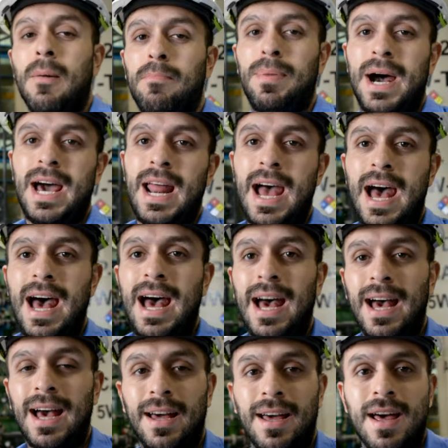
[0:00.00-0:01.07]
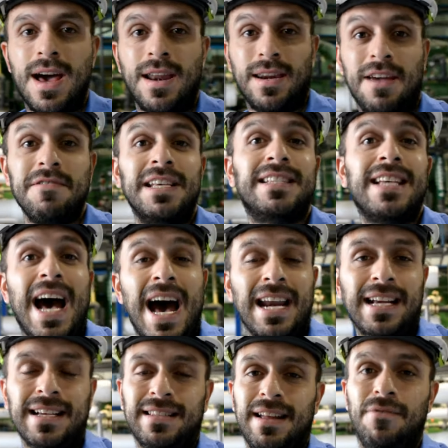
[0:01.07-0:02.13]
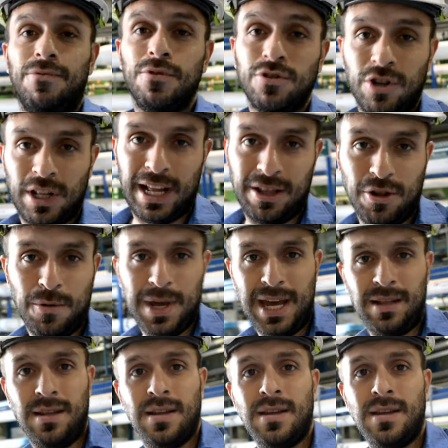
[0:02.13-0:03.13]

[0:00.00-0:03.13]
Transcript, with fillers: para revisar que están funcionando bien.